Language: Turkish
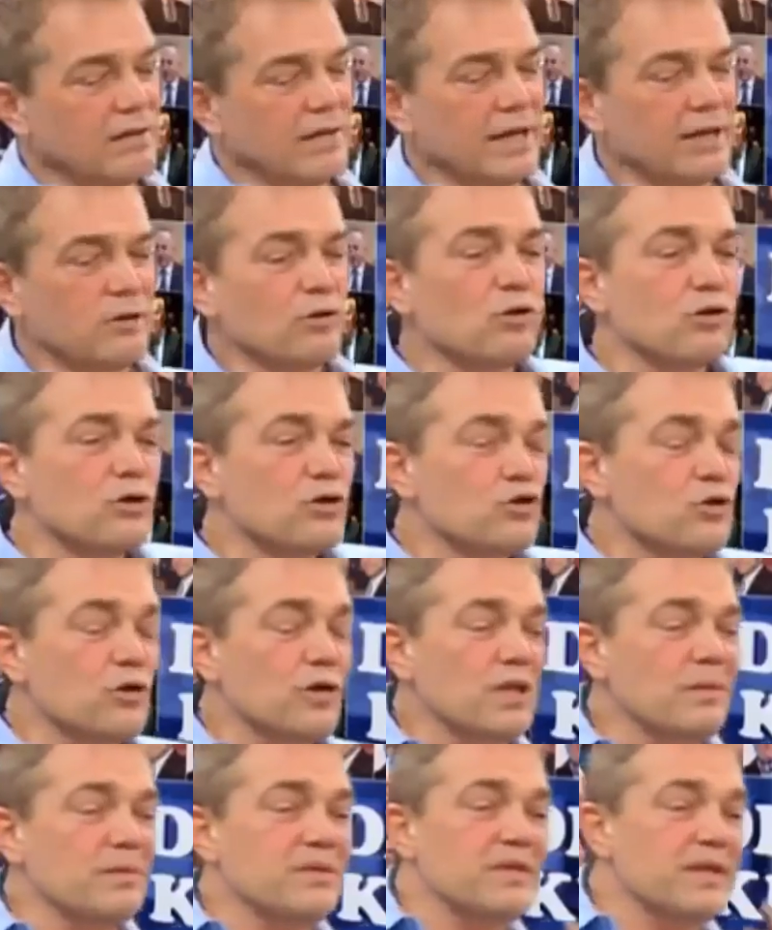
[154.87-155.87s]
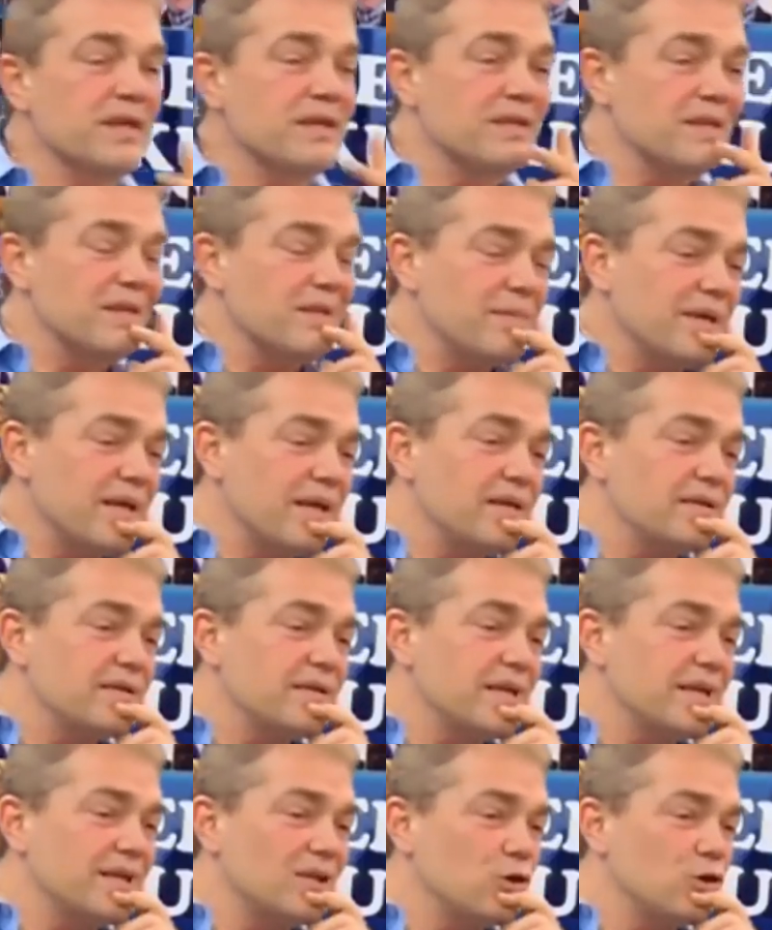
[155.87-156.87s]
Teknoloji şöyle bir şey diyeyim yani
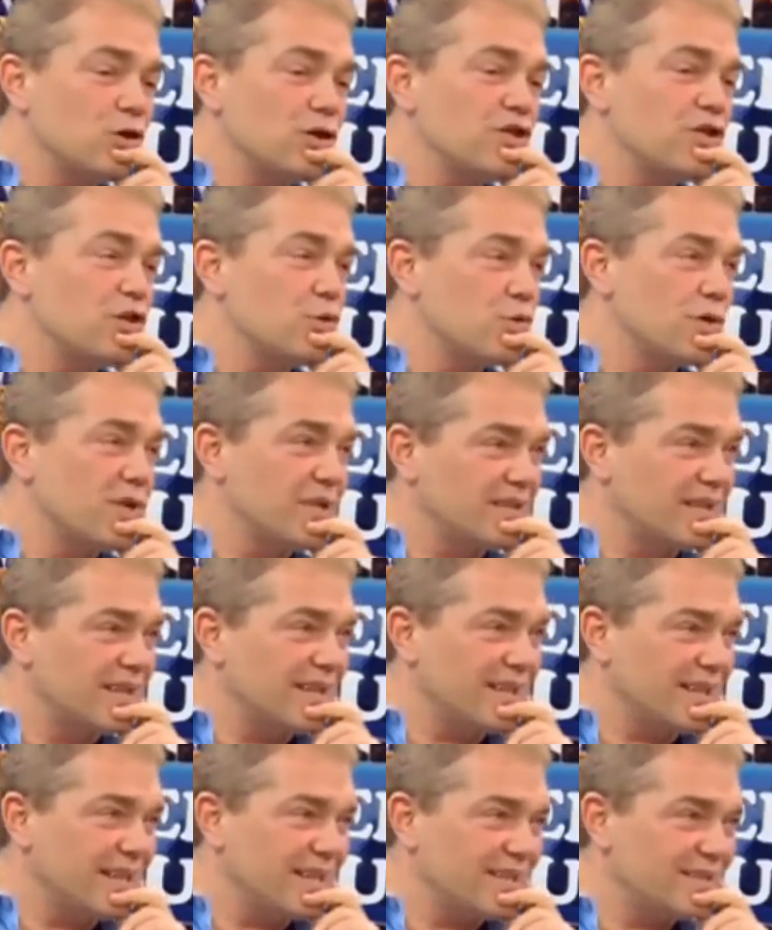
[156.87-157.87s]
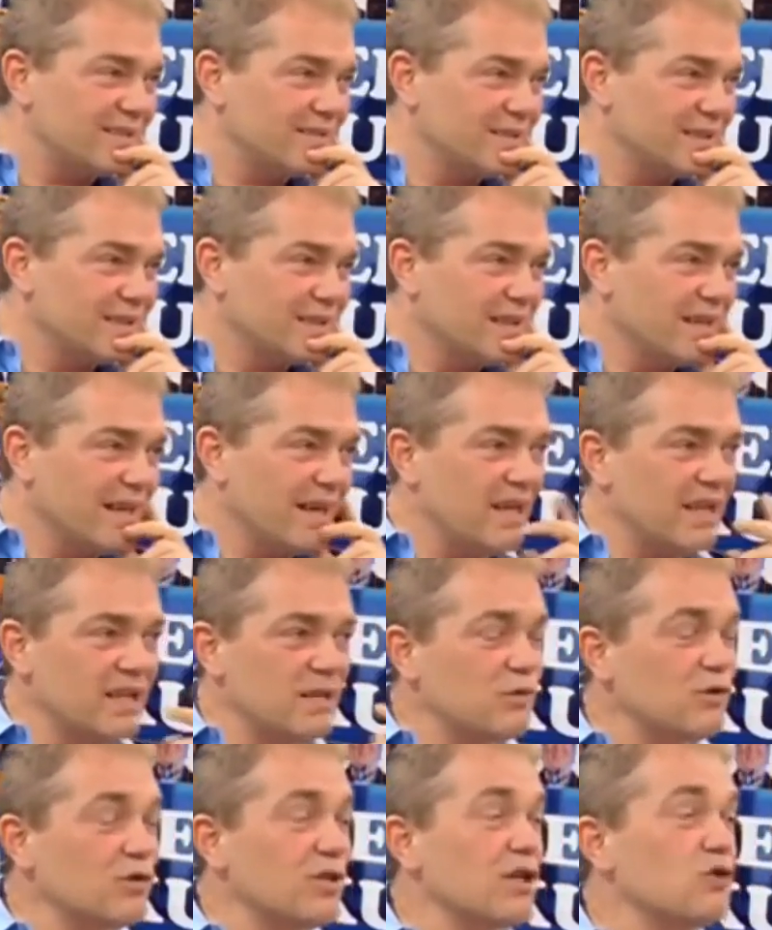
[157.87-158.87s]
teknoloji üretenler
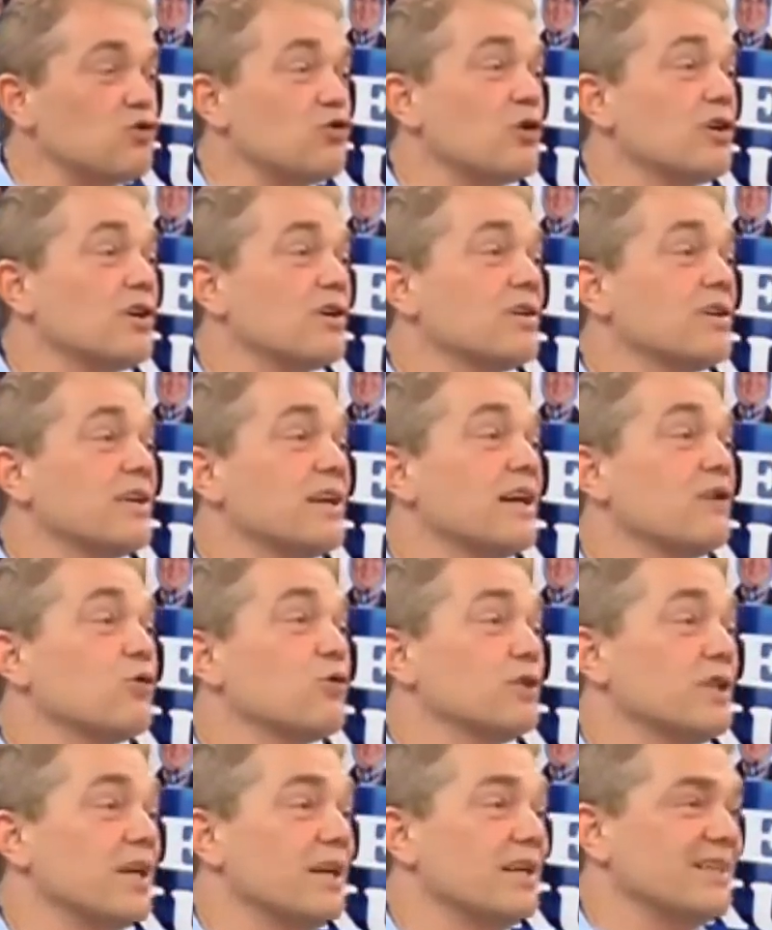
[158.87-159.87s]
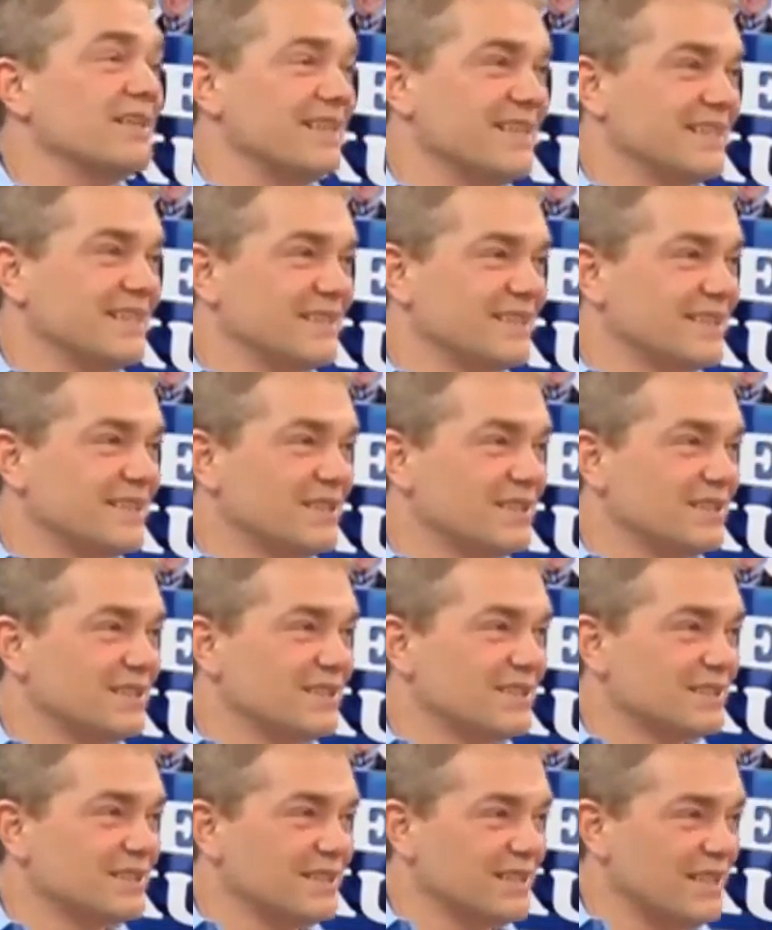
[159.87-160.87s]
herhalde bunu daha çok kar odaklı hı hı.
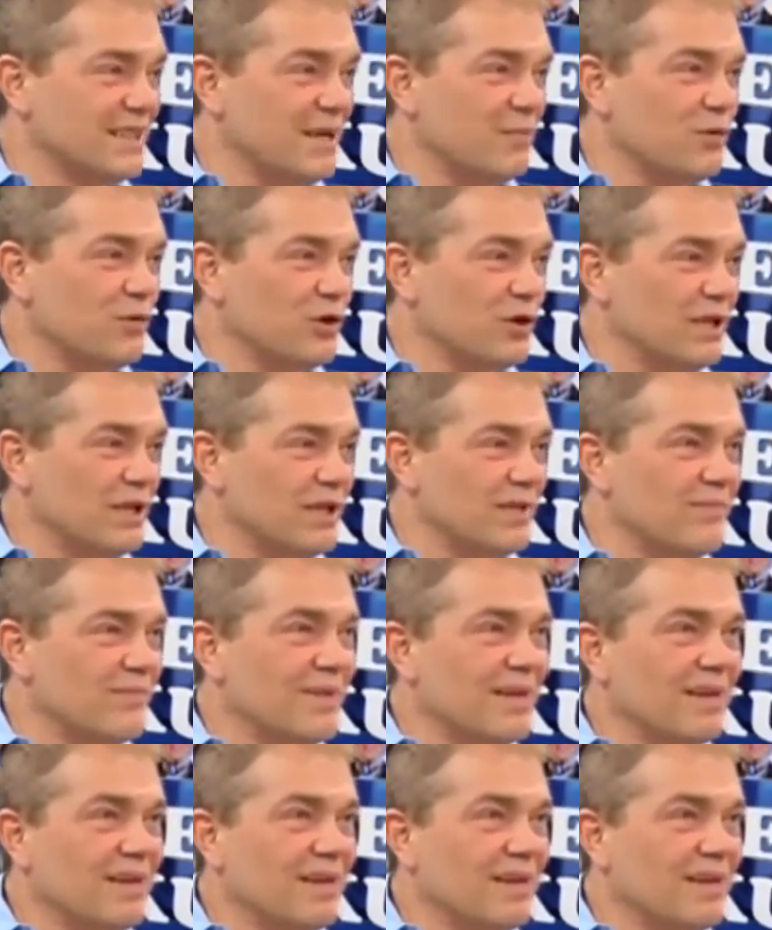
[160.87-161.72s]
yapıyorlar.